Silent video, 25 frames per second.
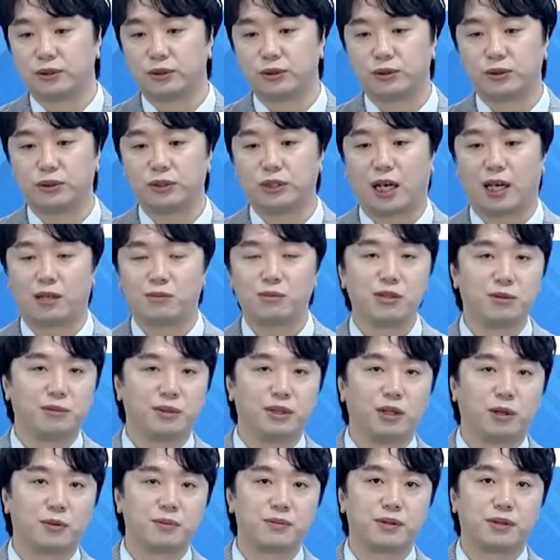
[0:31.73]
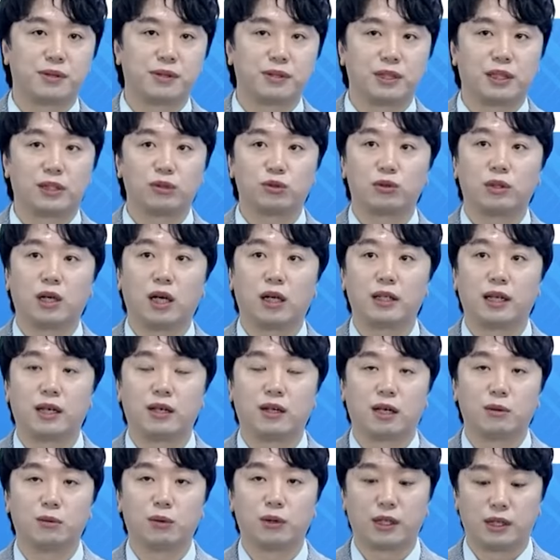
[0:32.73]
뉴스는 아무 의미가 예. 없어요. 그냥 주가가
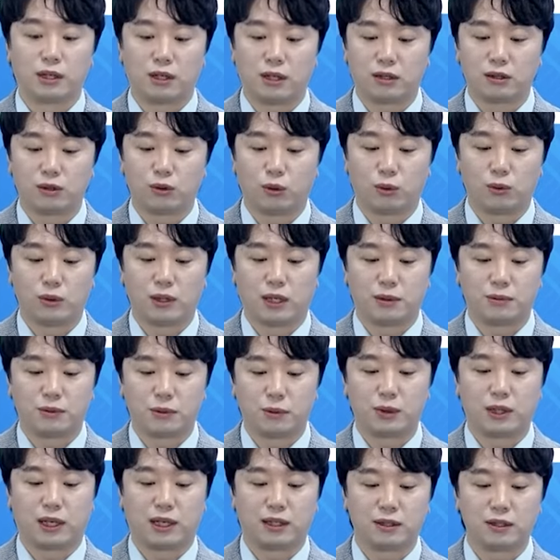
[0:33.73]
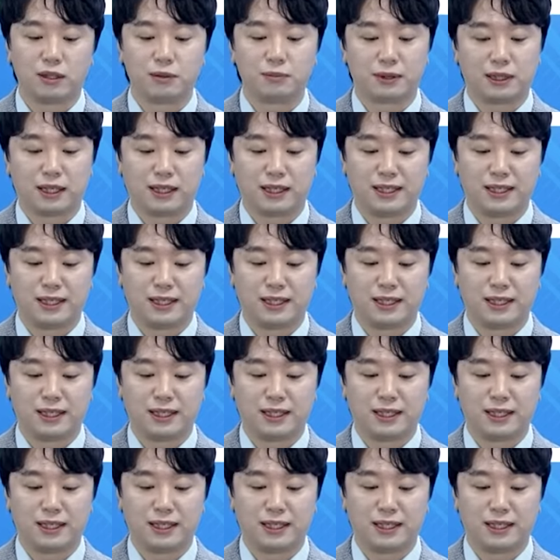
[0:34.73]
내려가면 뭐 내려가는 거 올라가면 올라가는 겁니다.